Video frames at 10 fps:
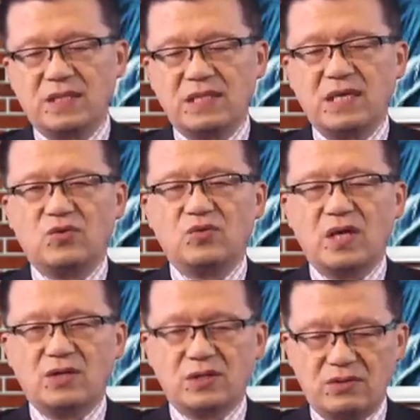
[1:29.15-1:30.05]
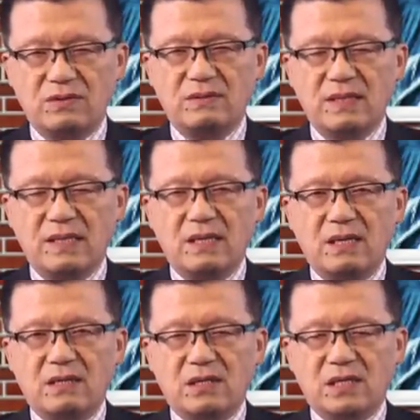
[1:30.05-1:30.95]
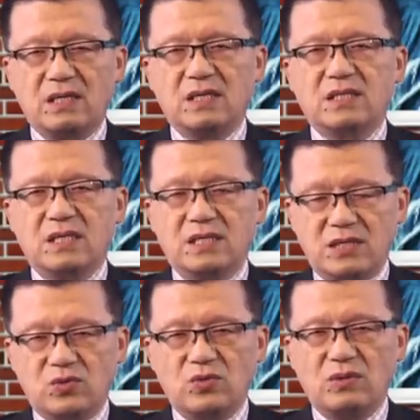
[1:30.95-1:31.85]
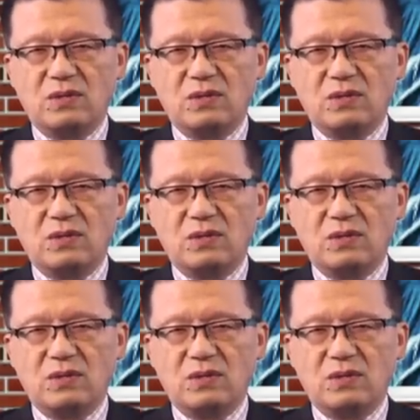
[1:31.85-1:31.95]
引渡要求和这个起诉。